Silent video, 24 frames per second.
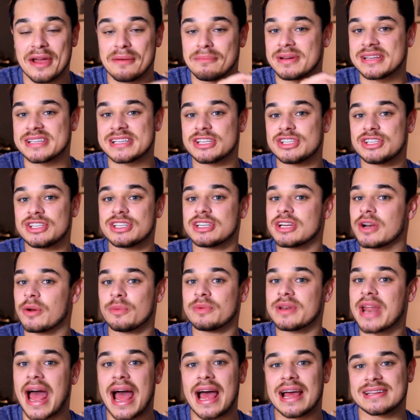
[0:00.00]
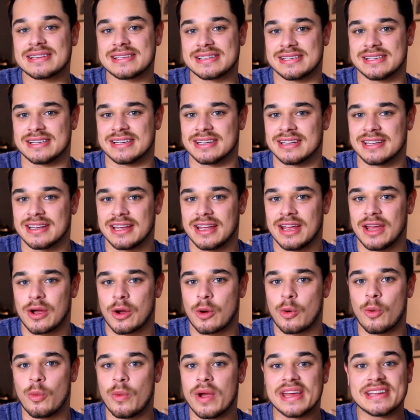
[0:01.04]
Mas a gente não nasce
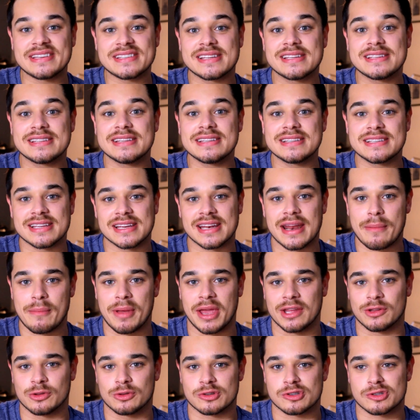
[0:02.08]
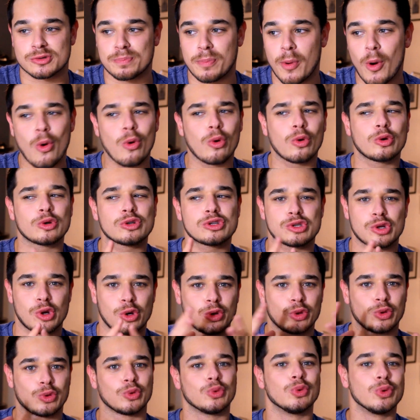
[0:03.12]
com esses ensinamentos. Poucos
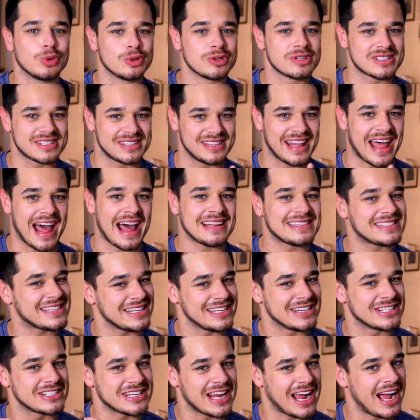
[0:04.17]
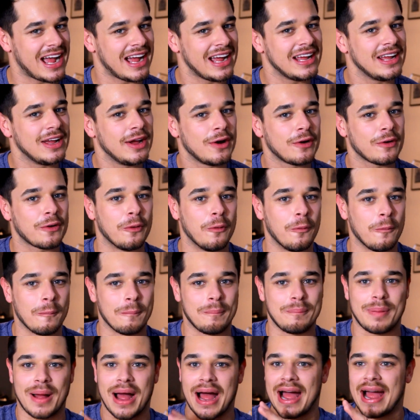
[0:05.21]
sortudos nascem já com
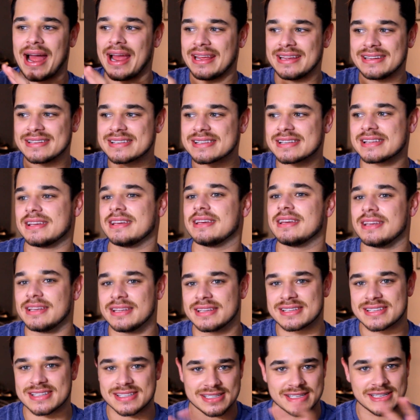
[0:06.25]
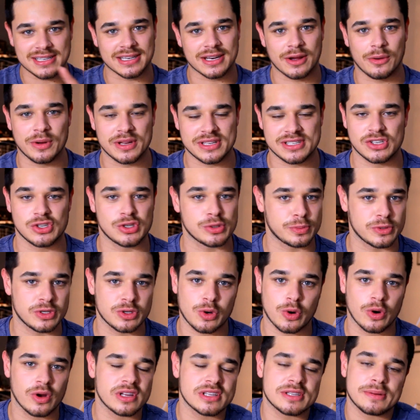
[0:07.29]
pais que ensinam esse tipo de
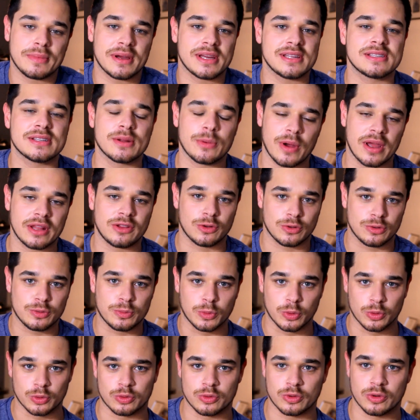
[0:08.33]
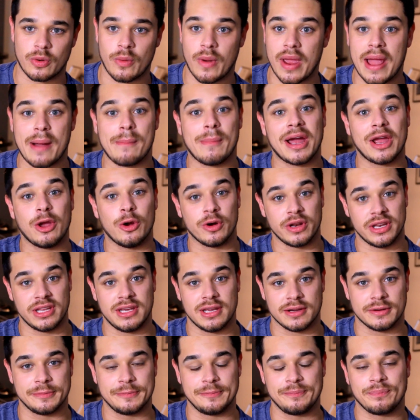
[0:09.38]
coisa, mas não é todo mundo, não é a
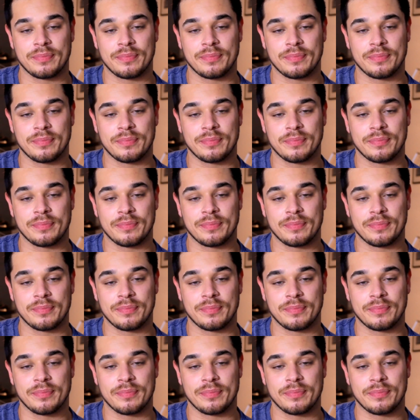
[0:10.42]
maioria.